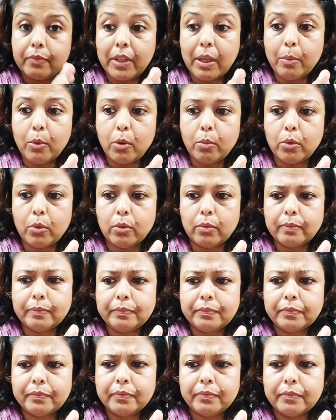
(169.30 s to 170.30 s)
কি বলবো
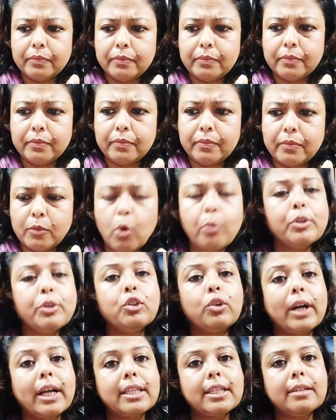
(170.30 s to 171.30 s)

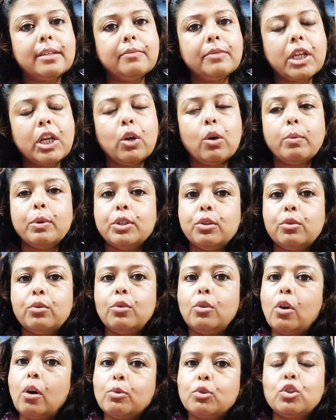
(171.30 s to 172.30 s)
অভিযোগ আছে সেই
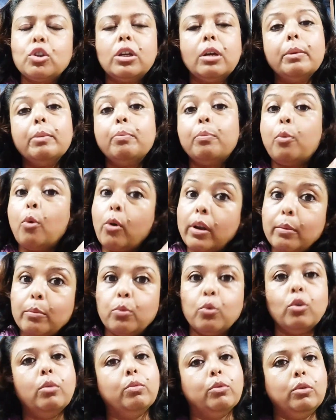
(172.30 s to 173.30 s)
অভিযোগগুলো অবশ্যই আমি পরে
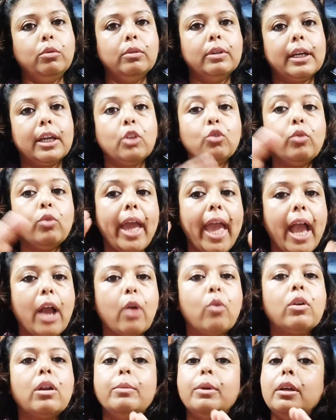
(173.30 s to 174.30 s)
বলবো কিন্তু
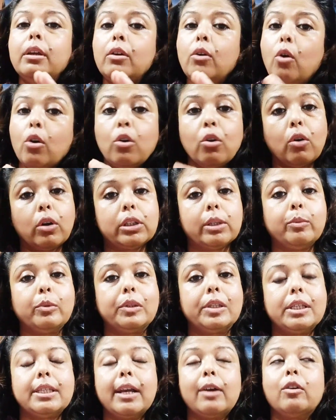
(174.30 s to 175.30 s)
এখন আমি অন্য কথা
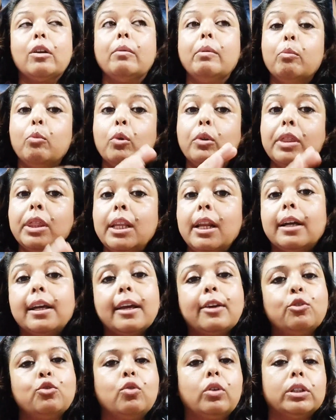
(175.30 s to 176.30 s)
বলতেছি এখন আমি
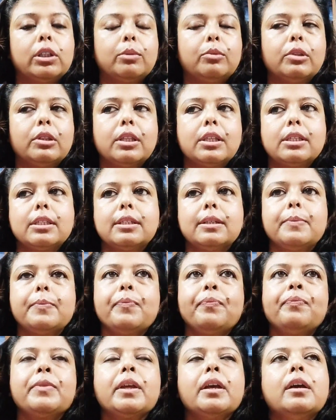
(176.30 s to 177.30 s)
মন্দিরাকে কিছু কথা বলতে এসেছি
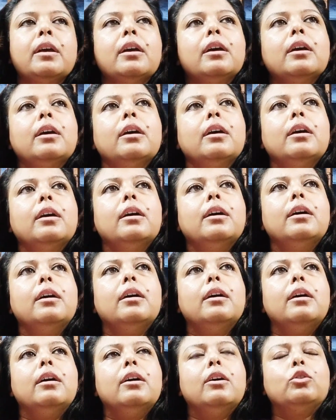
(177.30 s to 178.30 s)

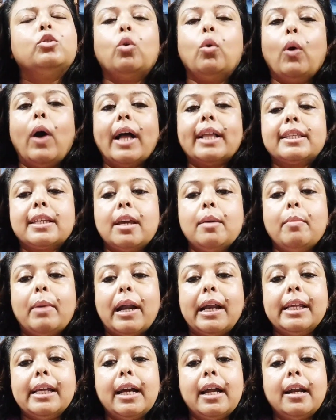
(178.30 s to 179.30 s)
তো আজকে
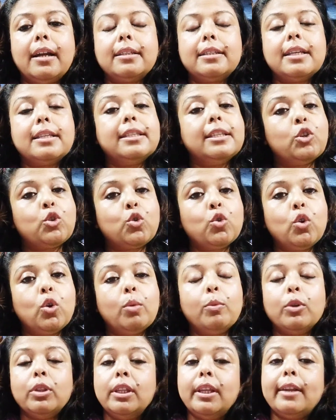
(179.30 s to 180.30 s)
মারিয়ার যে জিনিসগুলো
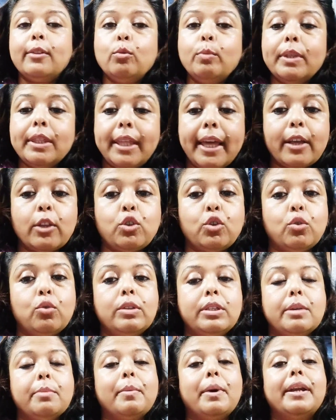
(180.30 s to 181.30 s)
মন্দিরা তুমি দেখছো
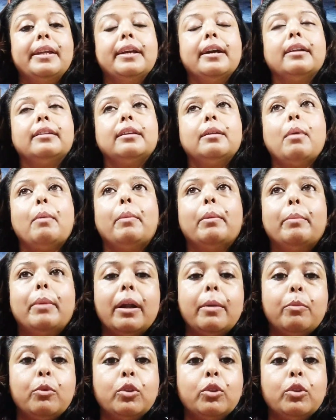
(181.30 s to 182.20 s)
যে মারিয়ার তার বাবা মার